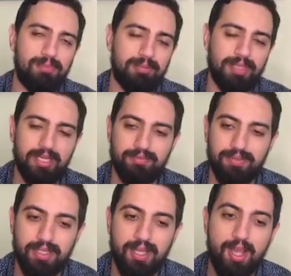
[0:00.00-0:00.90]
ما بنعرف.
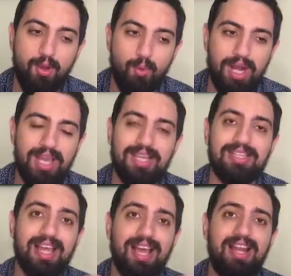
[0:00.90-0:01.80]
ولكن
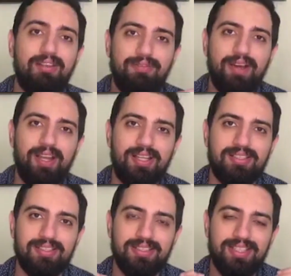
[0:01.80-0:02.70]
هل فعلا
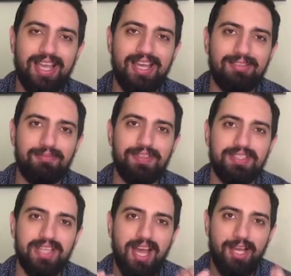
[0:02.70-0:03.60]
كان في
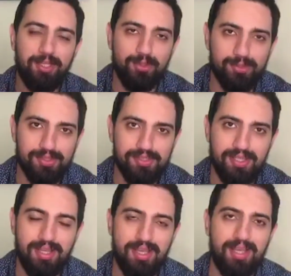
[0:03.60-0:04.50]
تحيز
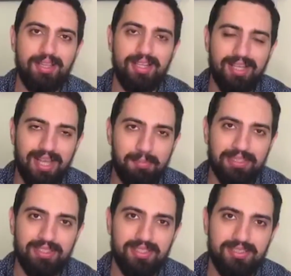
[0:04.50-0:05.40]
لريال
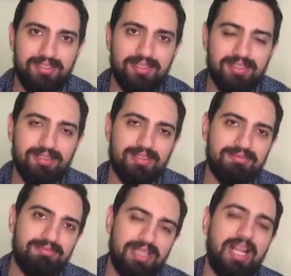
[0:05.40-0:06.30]
مدريد؟
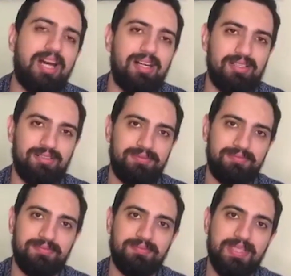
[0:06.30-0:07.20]
لا.
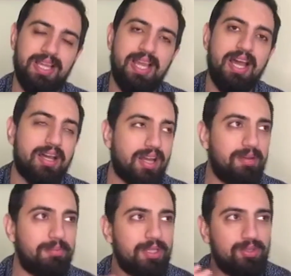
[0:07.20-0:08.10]

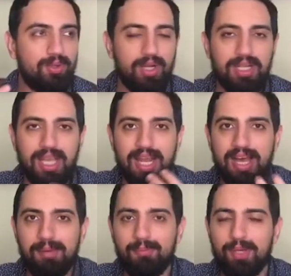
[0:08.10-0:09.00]
رغم انه
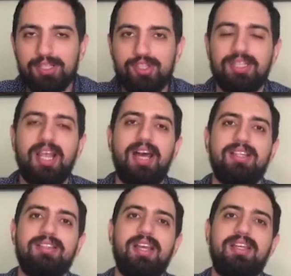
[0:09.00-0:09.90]
الكلام والجدل عن
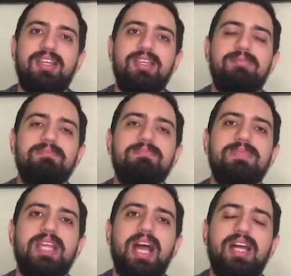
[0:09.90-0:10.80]
التحكيم
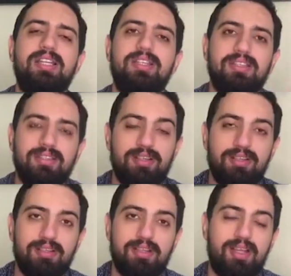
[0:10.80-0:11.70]
يعني كثر
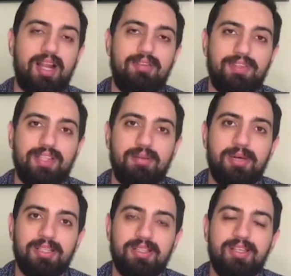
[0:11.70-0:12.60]
خلال الفتره
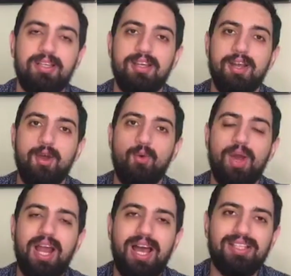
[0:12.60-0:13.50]
الماضيه
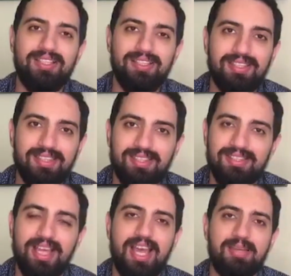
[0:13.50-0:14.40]
والحديث
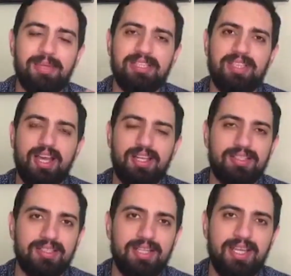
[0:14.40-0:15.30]
دائما
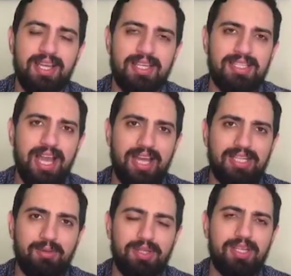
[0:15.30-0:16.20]
كان
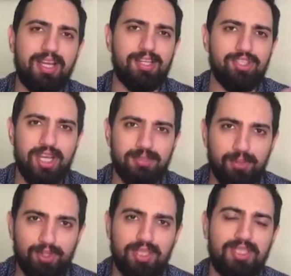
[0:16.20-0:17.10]
يعني والنقاشات
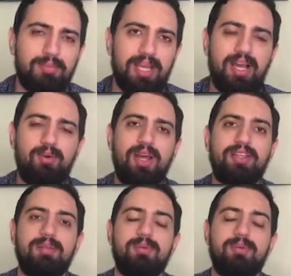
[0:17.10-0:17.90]
محتدمة حول هذا